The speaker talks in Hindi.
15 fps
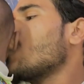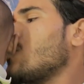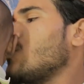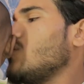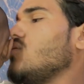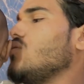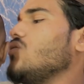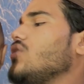
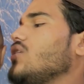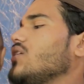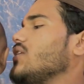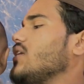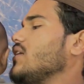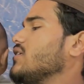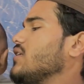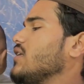क्यों रो
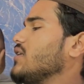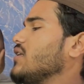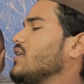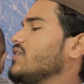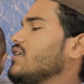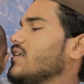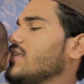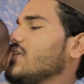लेता हसन
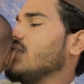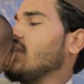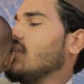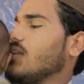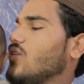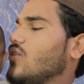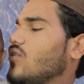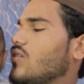हसन इधर
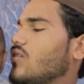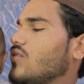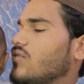देखो